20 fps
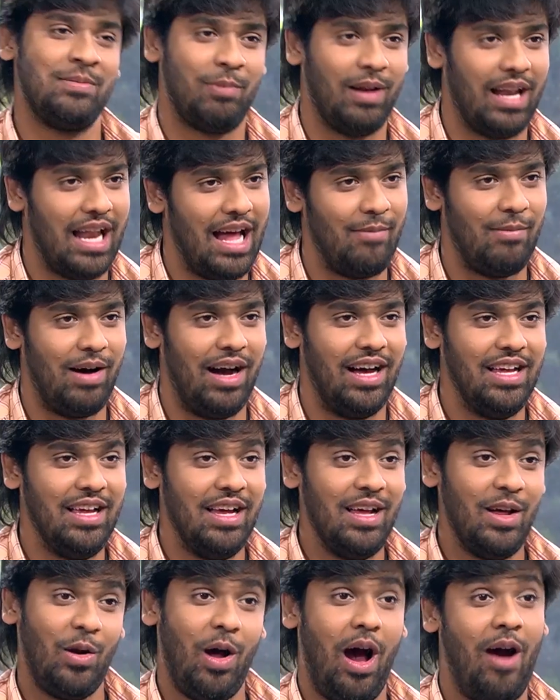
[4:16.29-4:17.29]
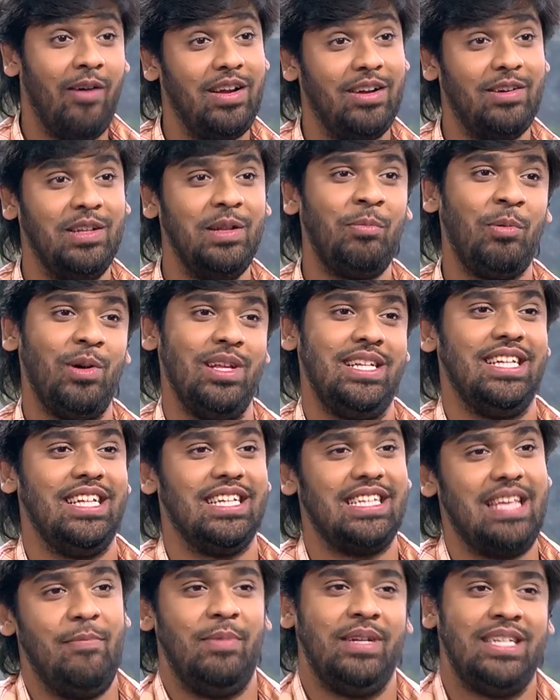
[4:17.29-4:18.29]
பண்ணலாமா அவருக்கு வந்து
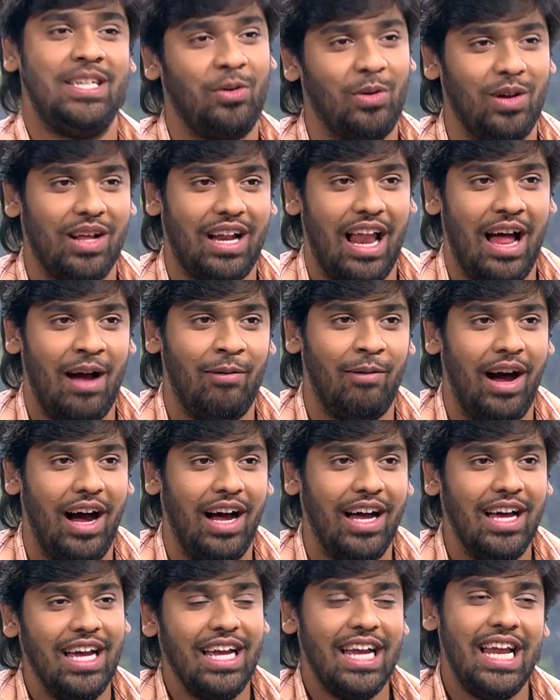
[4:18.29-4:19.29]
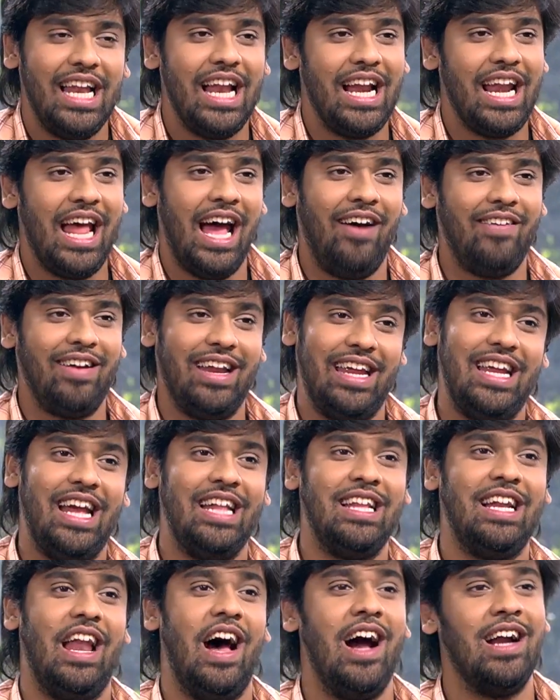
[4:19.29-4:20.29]
பிடிச்சதை சமைச்சு கொடுக்கலாமா இல்லனா அவர்
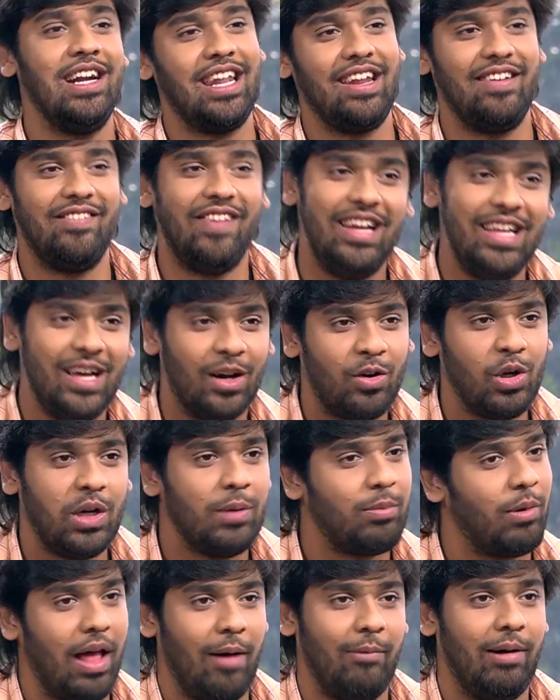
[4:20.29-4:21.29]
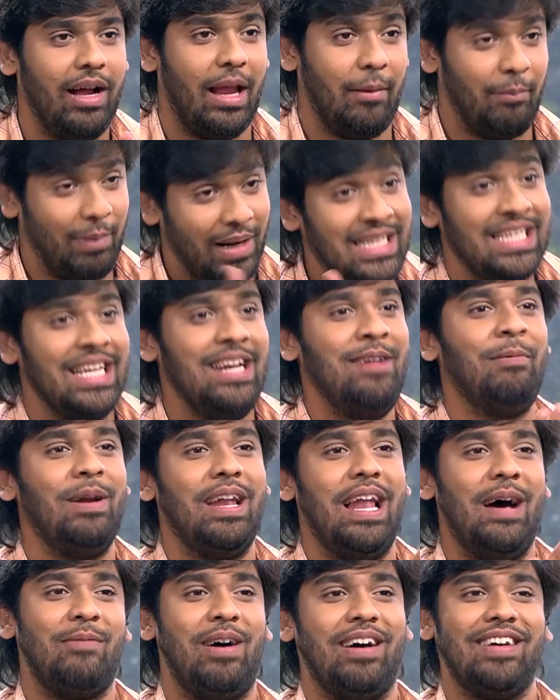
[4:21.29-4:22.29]
எங்கேயாவது லாங் டிரைவ் வெளியே கூட்டு போலாமா இல்ல பிரச்சனை
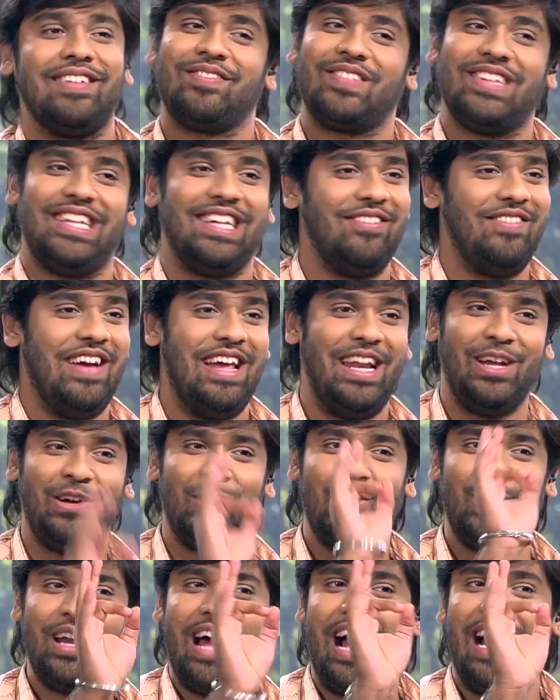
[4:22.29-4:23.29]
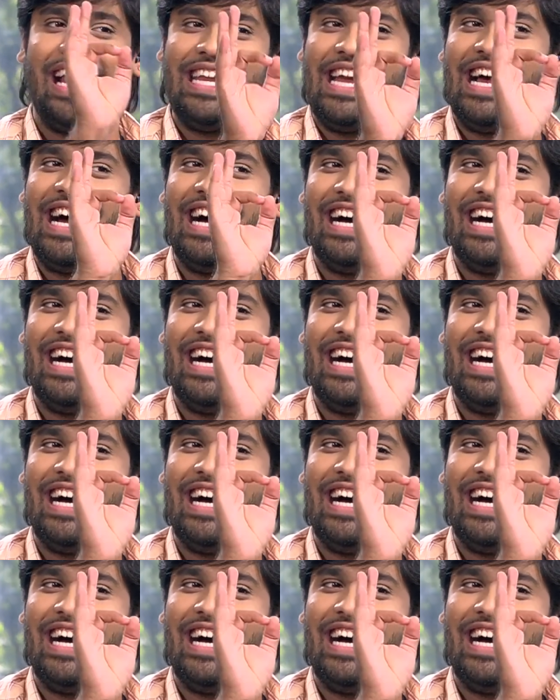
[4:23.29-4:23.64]
பண்ணலாமா வெரி குட் ஆலியா